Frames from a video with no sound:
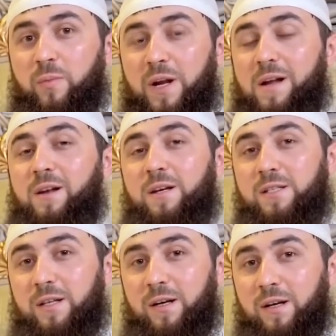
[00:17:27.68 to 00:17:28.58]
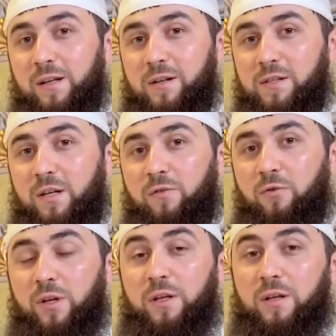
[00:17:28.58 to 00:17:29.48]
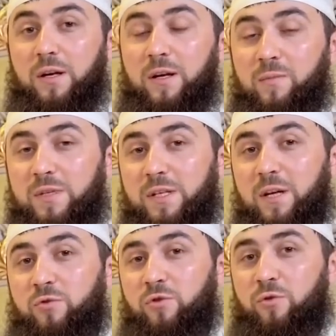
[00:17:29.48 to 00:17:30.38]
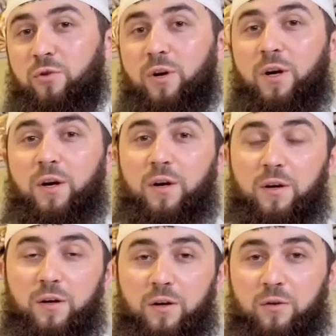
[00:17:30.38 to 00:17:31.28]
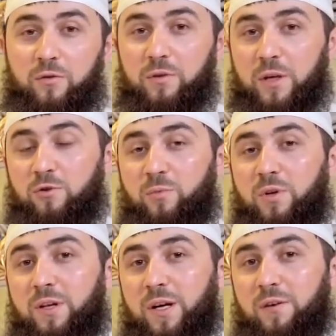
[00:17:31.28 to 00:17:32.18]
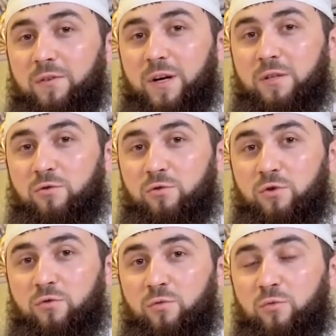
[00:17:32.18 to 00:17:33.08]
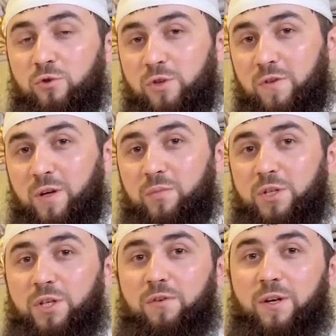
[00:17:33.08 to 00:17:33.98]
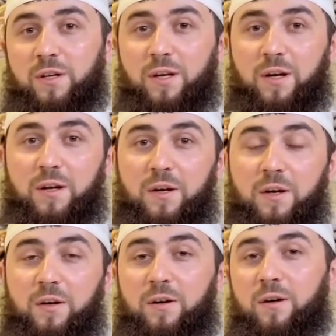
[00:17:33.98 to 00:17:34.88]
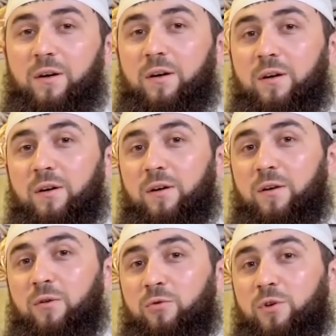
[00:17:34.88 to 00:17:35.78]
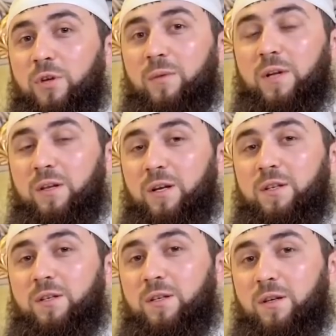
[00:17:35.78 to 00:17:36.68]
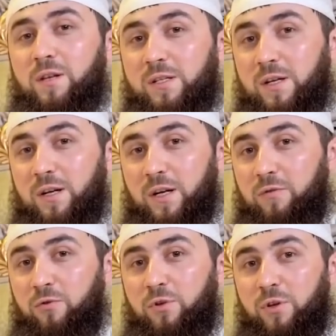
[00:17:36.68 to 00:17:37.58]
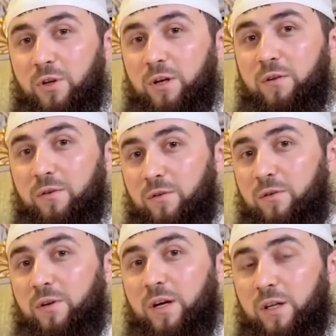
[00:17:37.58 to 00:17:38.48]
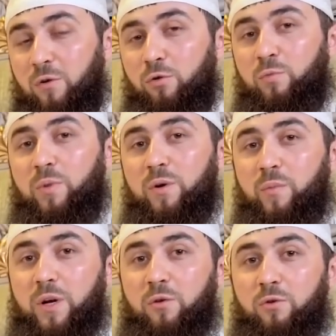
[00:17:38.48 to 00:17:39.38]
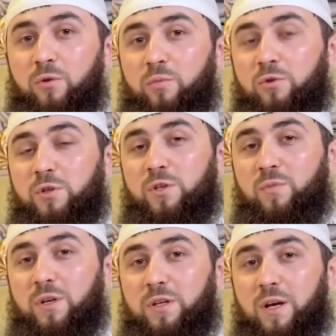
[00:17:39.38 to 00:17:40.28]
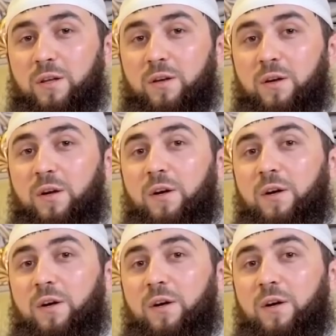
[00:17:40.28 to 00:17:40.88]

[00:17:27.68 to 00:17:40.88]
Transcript: правильная садака дал за него, а так как мы знаем, что особенно на Кавказе существует множество обычаев, когда люди там на третий день, на сороковой день, на, когда год э, проходит после смерти, они